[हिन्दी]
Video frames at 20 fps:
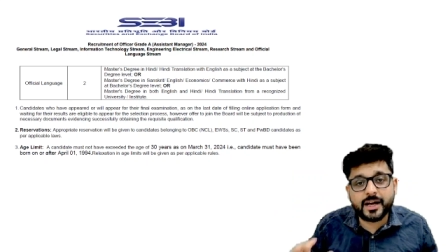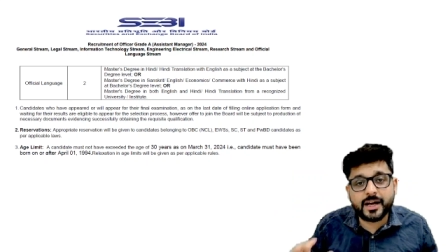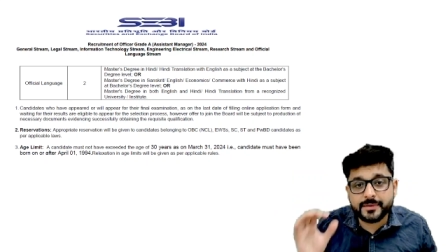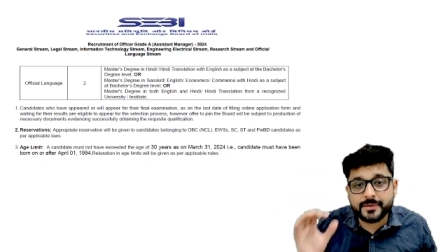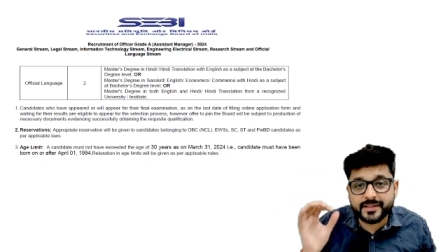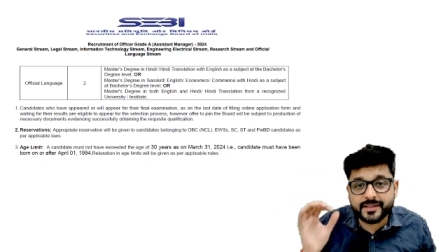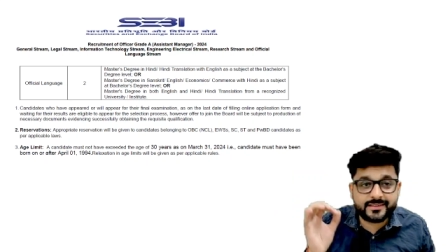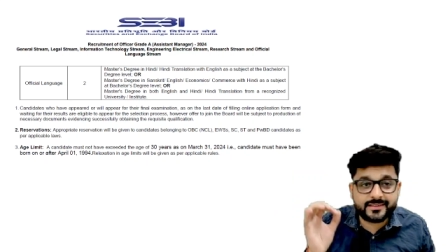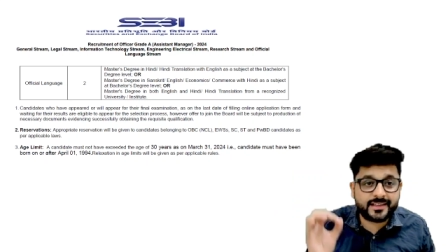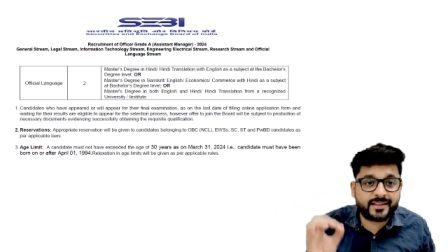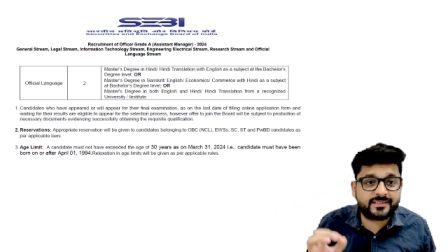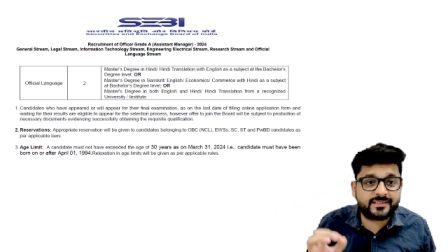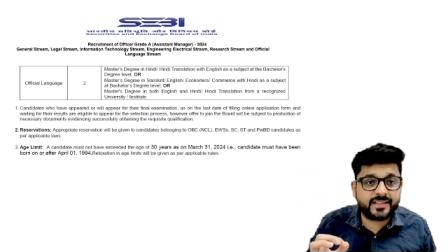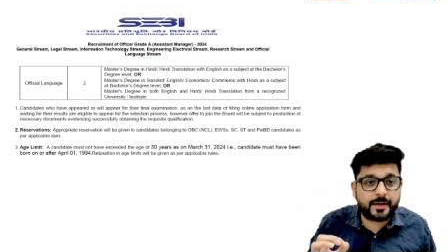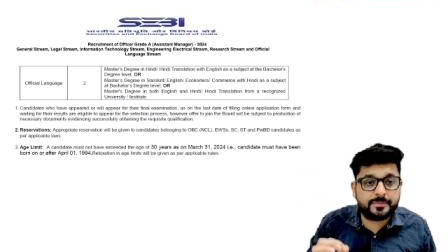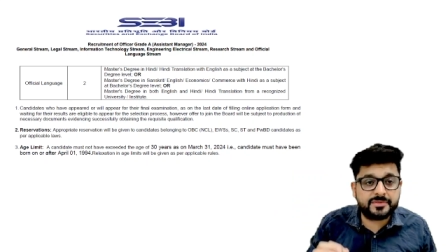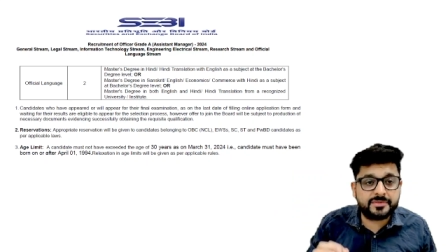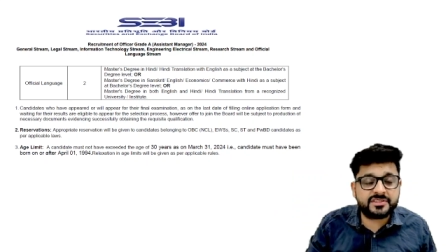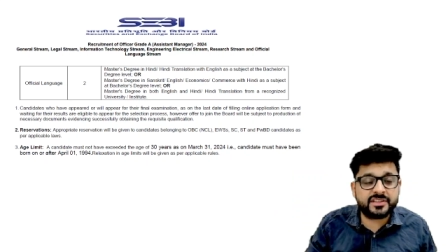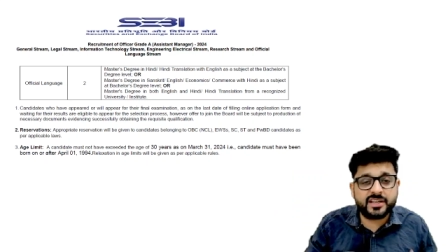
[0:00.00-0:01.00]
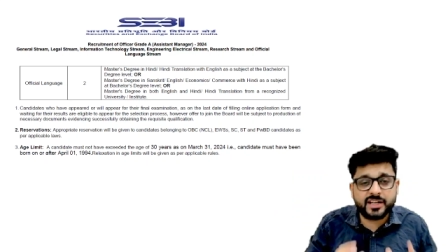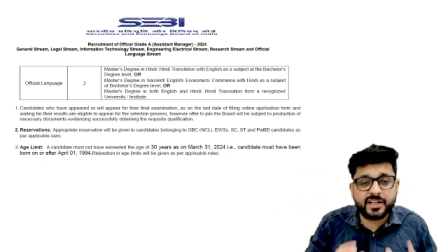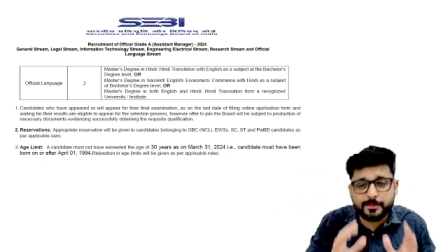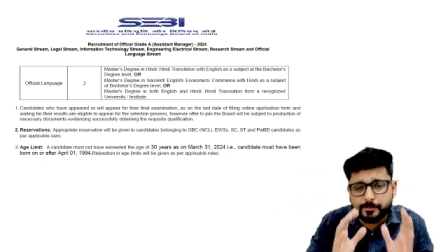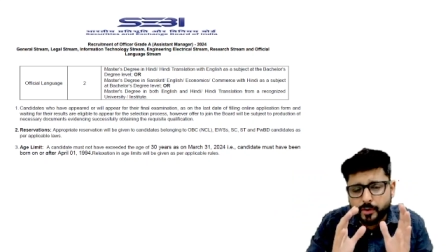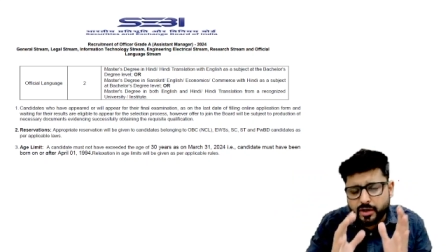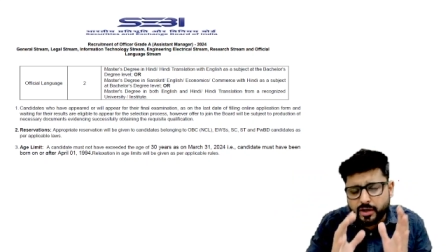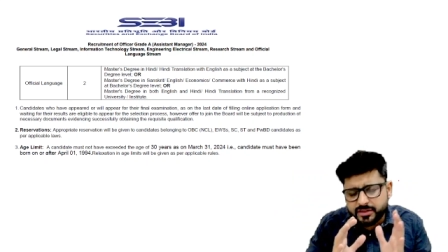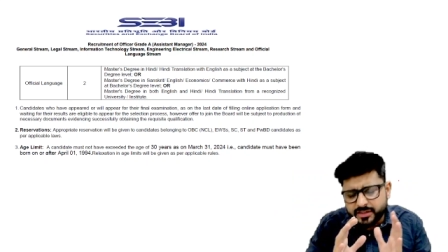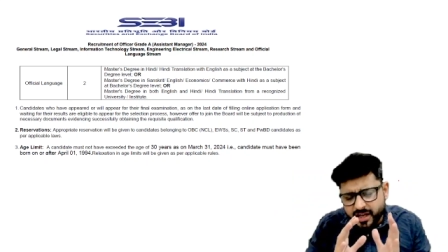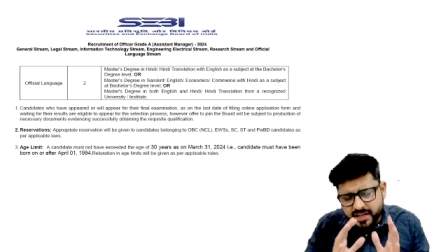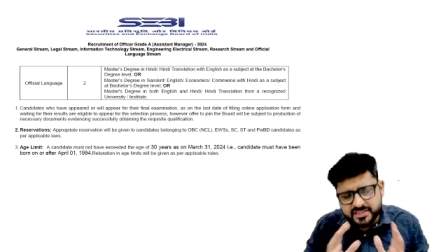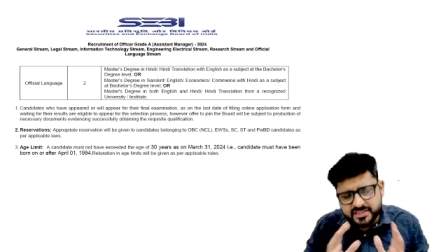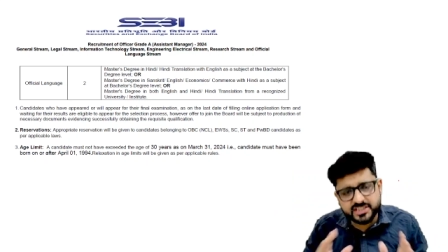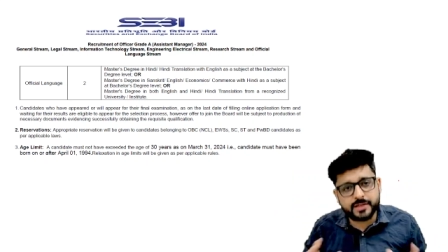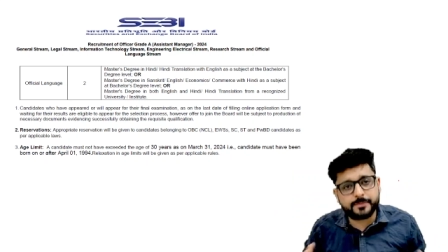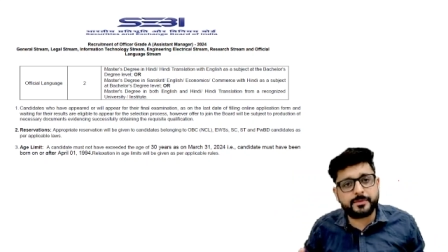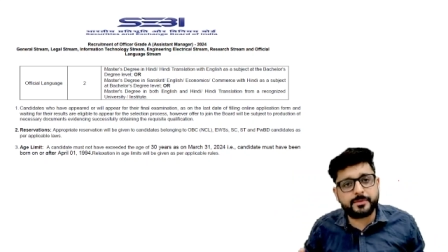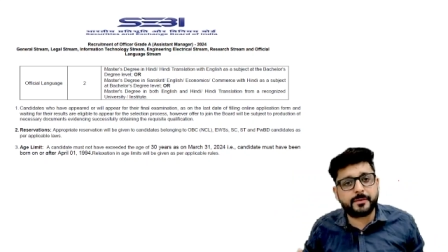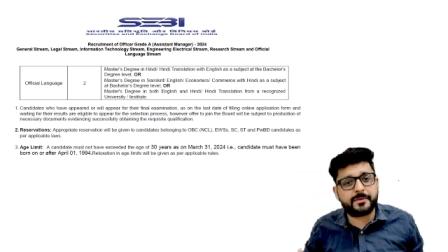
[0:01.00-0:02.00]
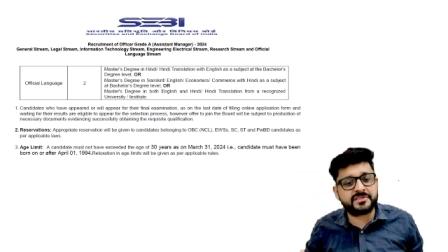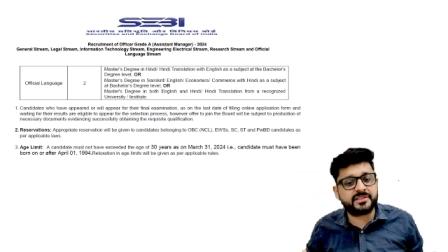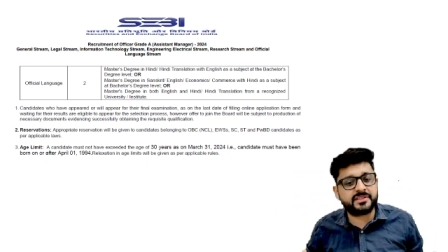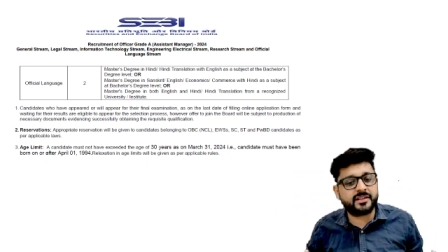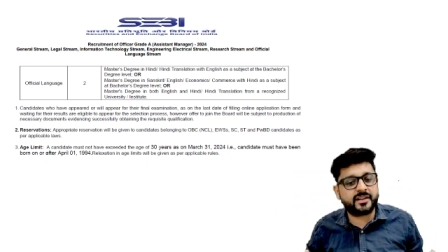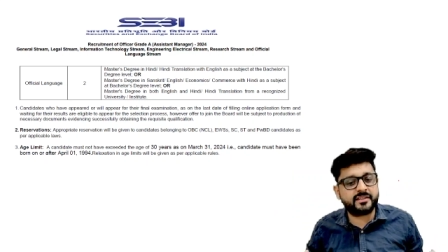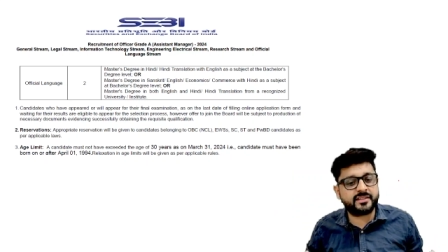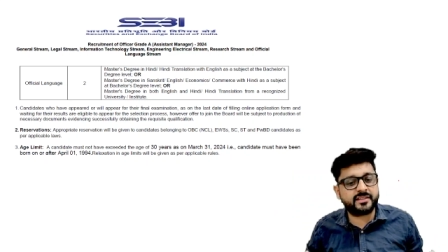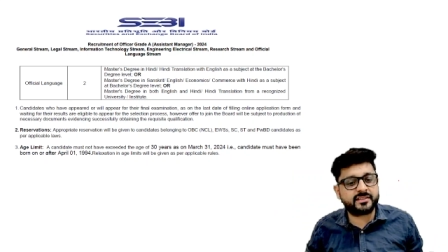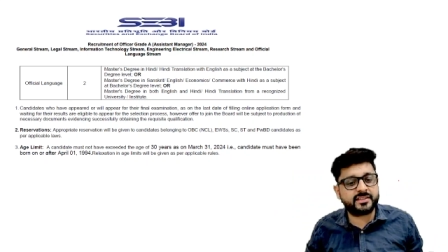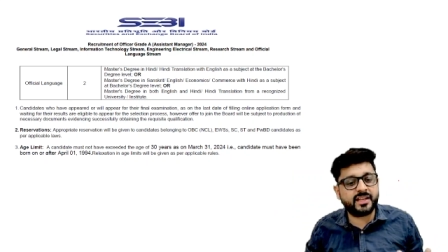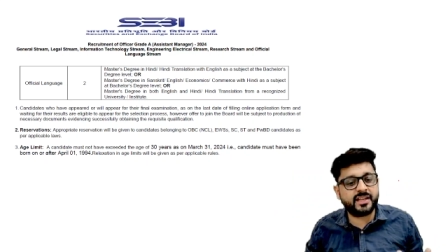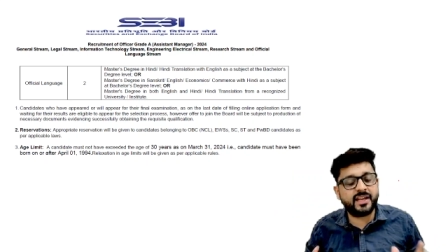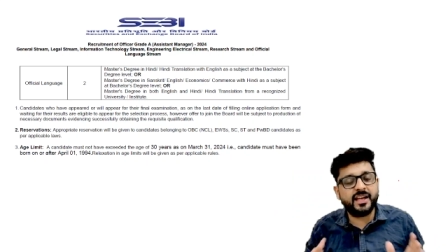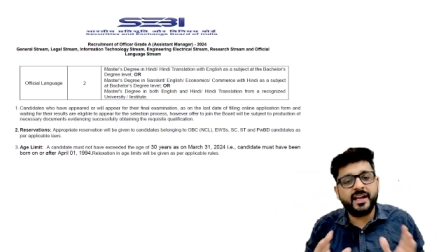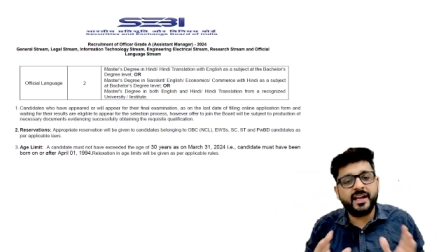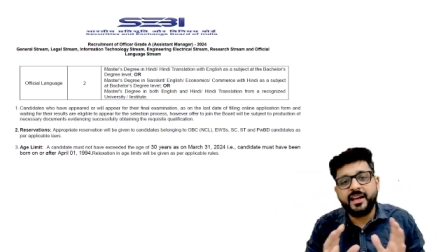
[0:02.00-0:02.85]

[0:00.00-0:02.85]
आप इस एग्जामिनेशन के लिए बहुत अच्छी प्रिपरेशन कर सकते हैं